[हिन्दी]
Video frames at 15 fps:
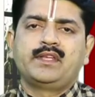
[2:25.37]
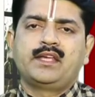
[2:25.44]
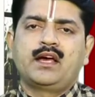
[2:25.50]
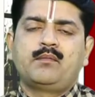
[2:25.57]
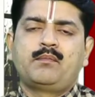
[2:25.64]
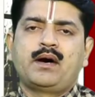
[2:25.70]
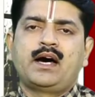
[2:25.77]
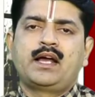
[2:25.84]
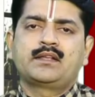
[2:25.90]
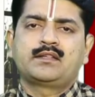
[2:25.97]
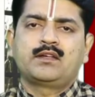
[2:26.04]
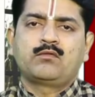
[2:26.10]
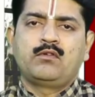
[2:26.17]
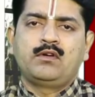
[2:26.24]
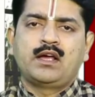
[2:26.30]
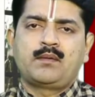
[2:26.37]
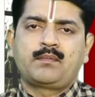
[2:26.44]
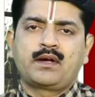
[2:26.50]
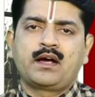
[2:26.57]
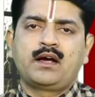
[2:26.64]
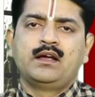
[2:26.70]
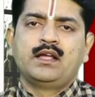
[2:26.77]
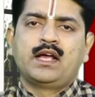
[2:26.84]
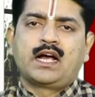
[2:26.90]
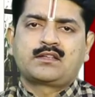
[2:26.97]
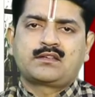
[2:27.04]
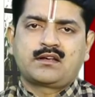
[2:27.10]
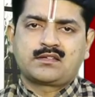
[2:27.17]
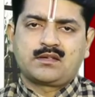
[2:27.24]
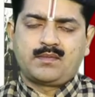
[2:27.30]
या बाहर से कोई आपका
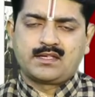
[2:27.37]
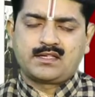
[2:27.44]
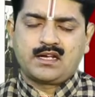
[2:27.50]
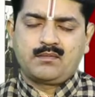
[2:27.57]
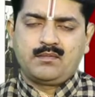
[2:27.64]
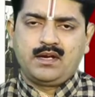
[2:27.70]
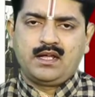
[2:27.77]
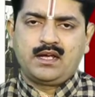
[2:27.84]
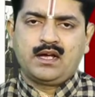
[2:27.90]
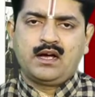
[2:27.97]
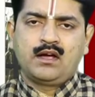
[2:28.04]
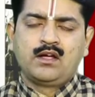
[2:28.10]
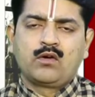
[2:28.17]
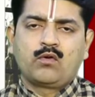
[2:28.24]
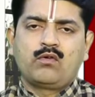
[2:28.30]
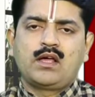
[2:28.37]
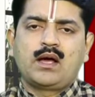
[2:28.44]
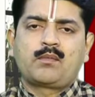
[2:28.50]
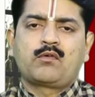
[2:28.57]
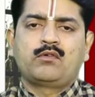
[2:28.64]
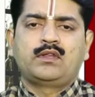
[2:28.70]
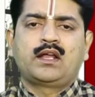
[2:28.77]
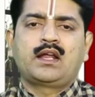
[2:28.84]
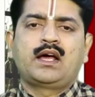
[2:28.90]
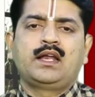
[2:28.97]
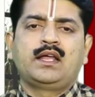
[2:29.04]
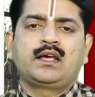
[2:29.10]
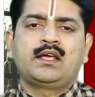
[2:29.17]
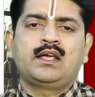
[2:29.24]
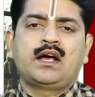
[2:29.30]
अच्छा समाचार मिलेगा कोई आपको धन
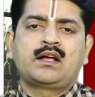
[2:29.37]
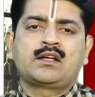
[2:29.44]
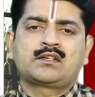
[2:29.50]
आने की